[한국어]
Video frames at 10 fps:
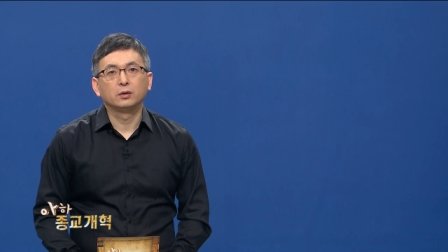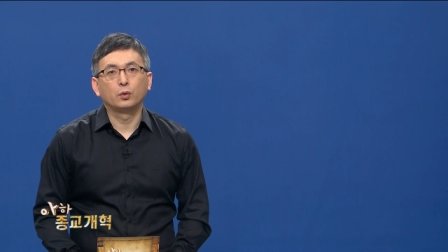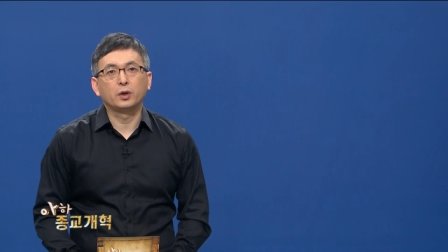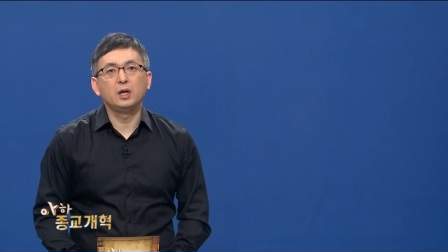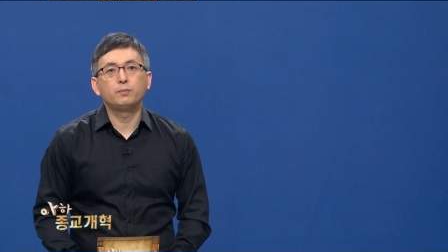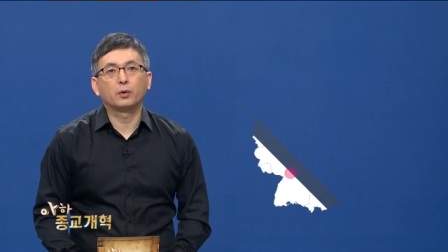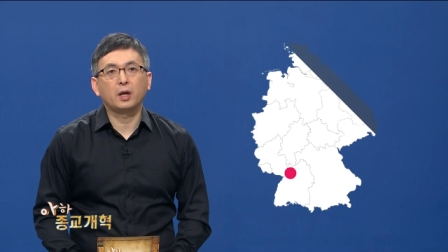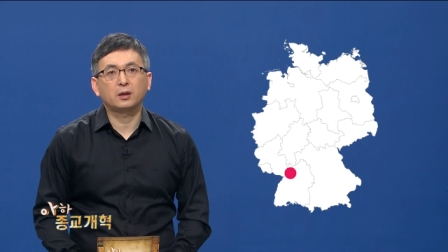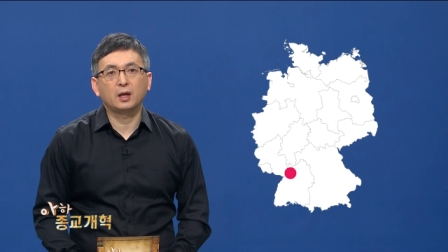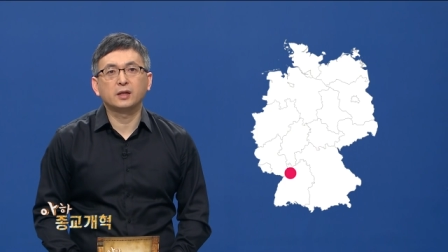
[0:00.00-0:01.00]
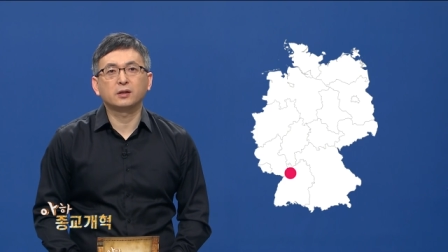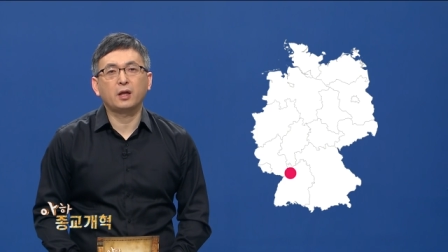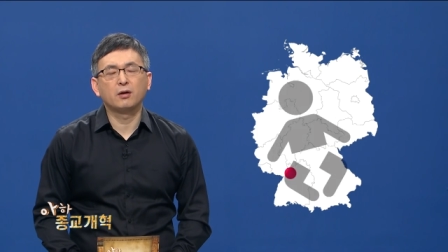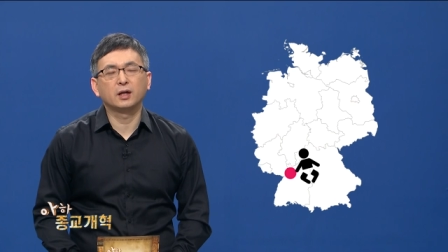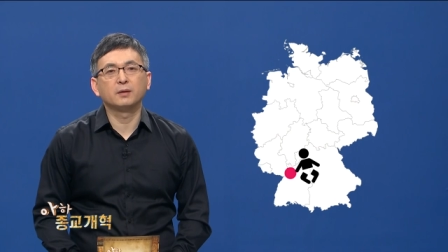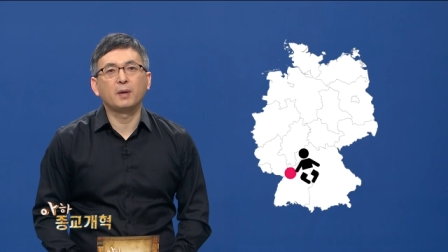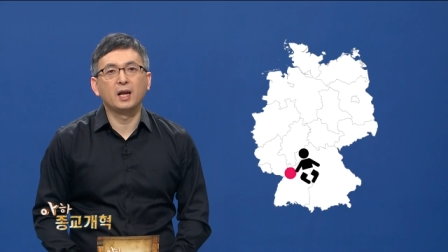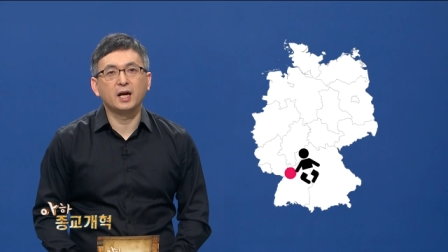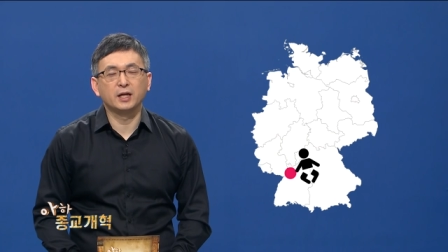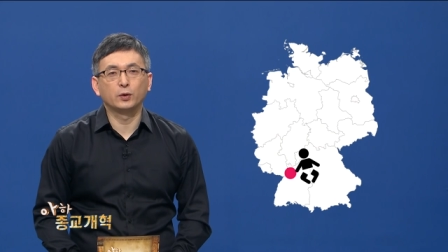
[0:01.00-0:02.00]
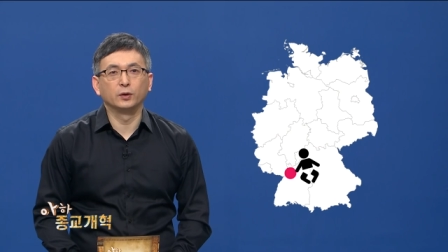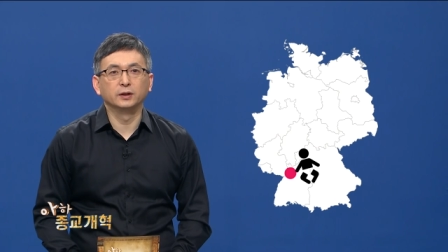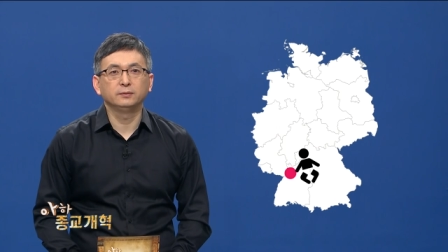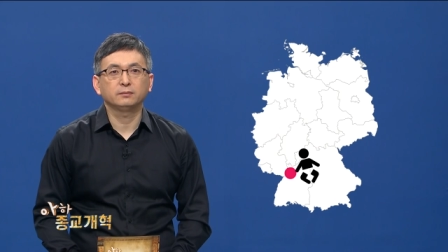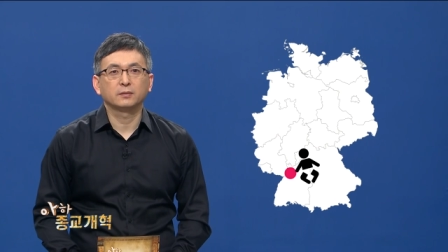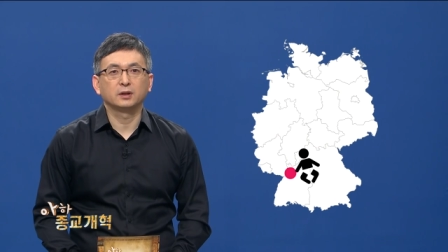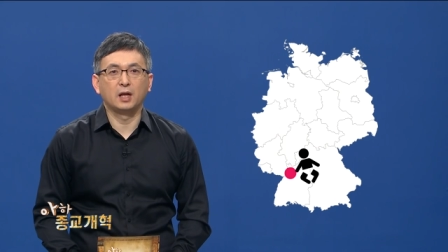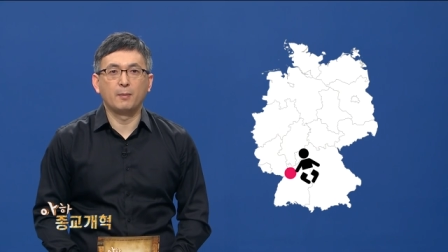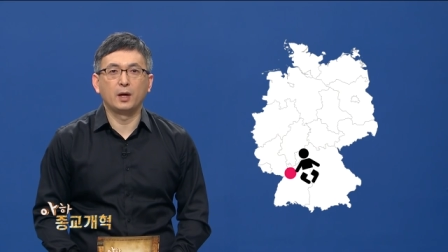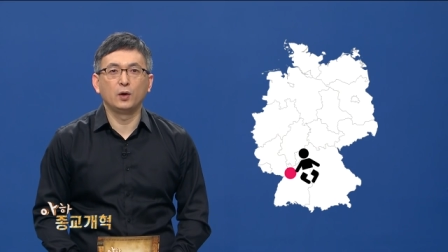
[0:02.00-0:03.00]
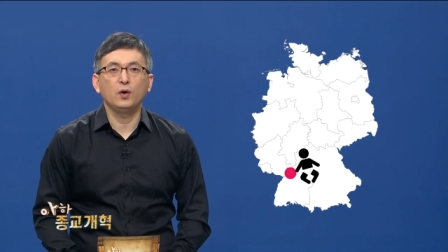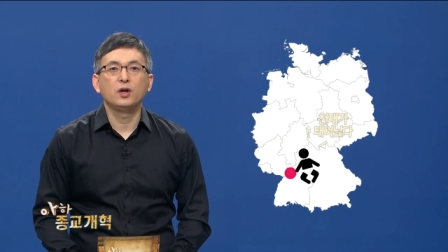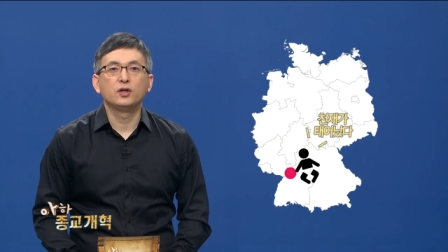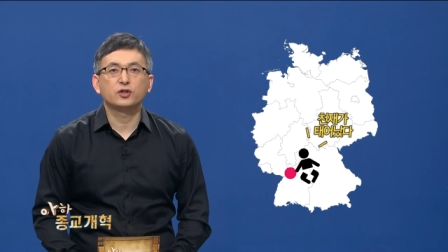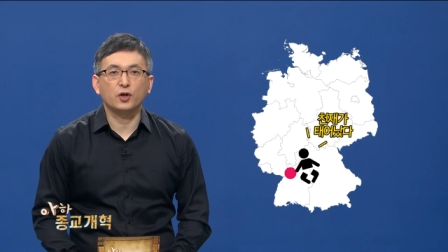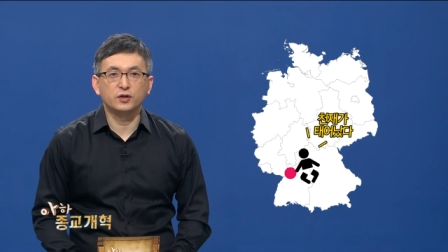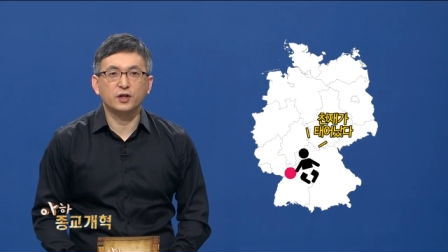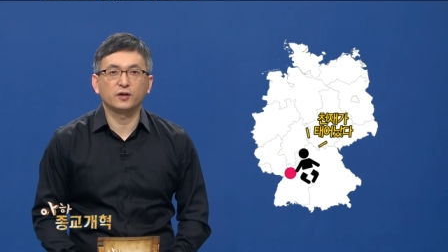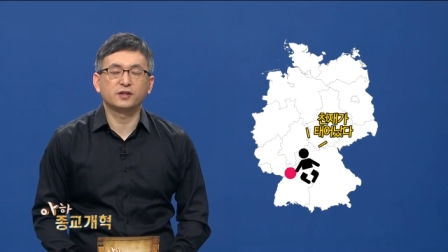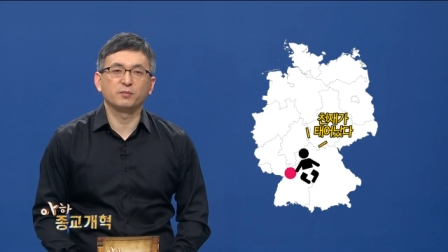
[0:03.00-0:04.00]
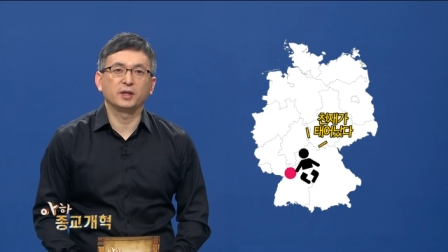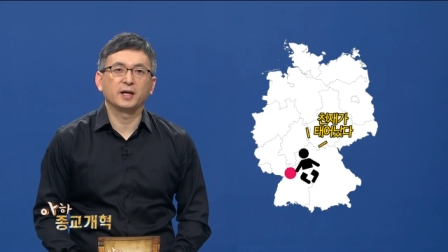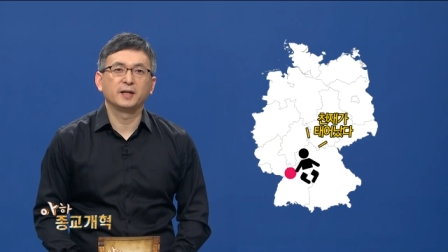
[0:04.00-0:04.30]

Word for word: 독일 브레텐에서 태어난 멜라니토는 그야말로 천재였습니다.